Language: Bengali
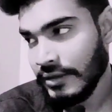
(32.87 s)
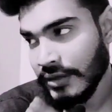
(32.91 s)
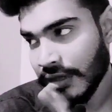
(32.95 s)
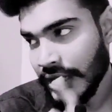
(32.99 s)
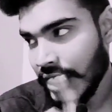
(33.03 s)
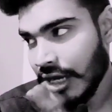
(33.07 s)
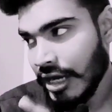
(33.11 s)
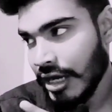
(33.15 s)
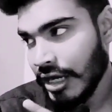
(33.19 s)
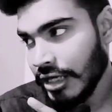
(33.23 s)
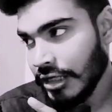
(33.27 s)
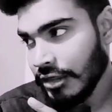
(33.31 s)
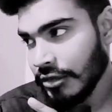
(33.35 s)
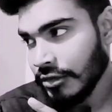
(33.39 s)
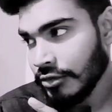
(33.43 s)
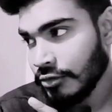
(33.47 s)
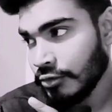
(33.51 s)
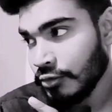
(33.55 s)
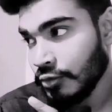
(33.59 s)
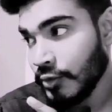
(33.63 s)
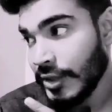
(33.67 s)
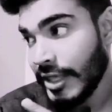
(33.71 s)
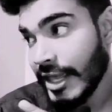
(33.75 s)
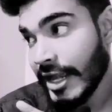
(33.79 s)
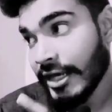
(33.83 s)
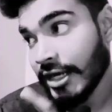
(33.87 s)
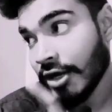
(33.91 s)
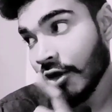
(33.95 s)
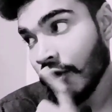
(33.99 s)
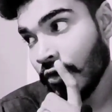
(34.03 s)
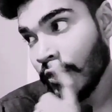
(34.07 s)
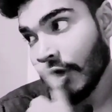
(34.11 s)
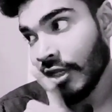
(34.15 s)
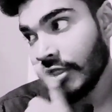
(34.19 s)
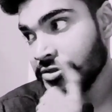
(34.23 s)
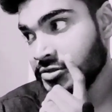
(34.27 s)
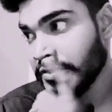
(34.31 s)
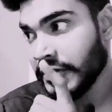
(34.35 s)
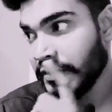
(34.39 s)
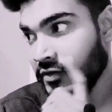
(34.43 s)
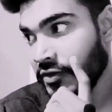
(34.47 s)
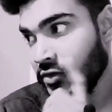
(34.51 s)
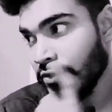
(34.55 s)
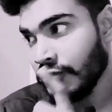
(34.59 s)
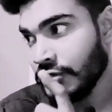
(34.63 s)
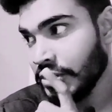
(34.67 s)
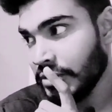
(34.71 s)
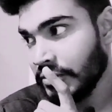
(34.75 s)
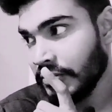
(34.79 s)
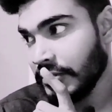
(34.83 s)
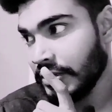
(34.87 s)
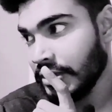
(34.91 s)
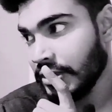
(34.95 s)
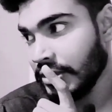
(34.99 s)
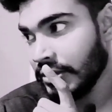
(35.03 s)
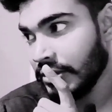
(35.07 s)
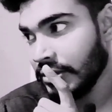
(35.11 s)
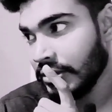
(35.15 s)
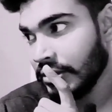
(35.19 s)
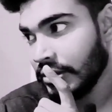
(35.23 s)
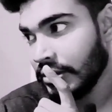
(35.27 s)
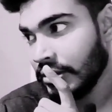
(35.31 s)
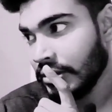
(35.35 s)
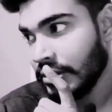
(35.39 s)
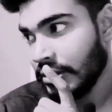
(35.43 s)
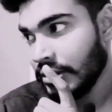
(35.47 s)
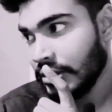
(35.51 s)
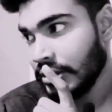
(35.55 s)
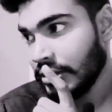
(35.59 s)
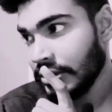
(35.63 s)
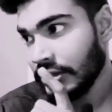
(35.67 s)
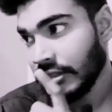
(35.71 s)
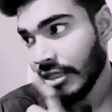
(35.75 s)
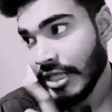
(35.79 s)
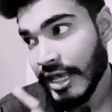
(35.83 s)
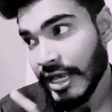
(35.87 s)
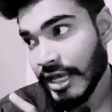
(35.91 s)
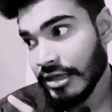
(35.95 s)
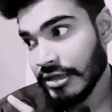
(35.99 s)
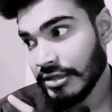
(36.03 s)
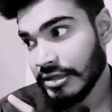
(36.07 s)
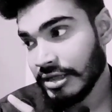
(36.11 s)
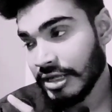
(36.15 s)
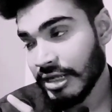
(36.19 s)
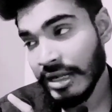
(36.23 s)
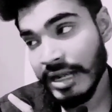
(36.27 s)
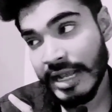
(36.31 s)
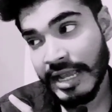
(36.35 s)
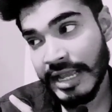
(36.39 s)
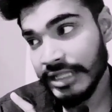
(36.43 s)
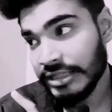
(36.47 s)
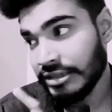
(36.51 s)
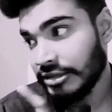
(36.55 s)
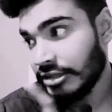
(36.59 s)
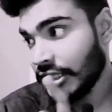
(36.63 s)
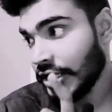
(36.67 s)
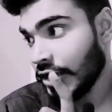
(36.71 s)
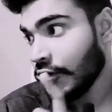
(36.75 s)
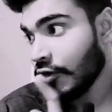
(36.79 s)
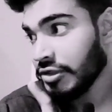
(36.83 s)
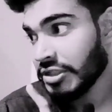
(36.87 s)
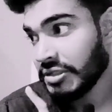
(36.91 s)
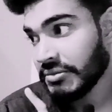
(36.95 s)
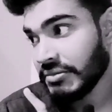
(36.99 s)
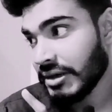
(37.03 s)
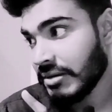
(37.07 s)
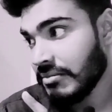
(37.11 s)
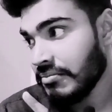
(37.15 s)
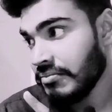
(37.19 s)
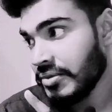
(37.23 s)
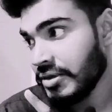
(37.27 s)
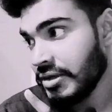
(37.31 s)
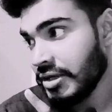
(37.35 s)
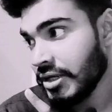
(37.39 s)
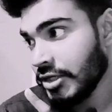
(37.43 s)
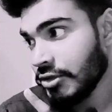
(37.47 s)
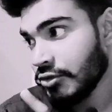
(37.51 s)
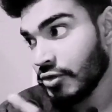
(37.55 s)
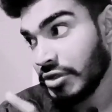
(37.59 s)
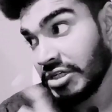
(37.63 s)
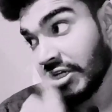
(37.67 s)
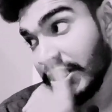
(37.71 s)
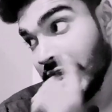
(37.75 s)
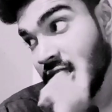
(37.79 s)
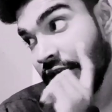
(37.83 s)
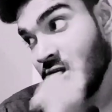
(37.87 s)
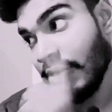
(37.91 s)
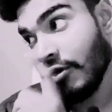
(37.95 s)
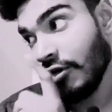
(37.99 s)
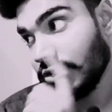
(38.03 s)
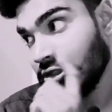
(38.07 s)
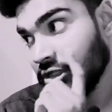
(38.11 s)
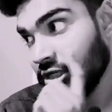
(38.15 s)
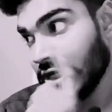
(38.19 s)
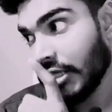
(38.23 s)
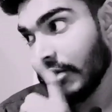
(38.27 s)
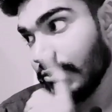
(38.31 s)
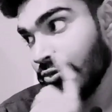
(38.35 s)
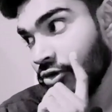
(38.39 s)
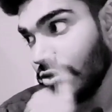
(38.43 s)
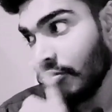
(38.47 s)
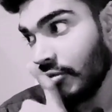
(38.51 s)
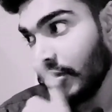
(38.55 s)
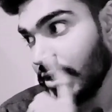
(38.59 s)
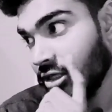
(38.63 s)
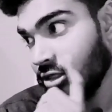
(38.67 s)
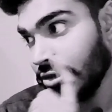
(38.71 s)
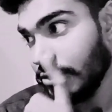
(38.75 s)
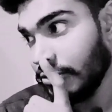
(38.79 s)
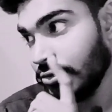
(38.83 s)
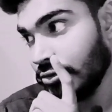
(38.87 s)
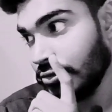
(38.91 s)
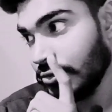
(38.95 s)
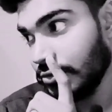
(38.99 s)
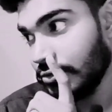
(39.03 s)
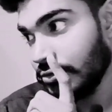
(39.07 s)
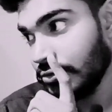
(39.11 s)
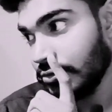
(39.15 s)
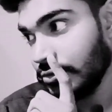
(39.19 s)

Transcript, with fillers: না তুই একটা অনেস্ট রিভিউ দিবি দেখ এর তার কথা ভাববি না তুই ঠিক কথাটাই বলবি কিন্তু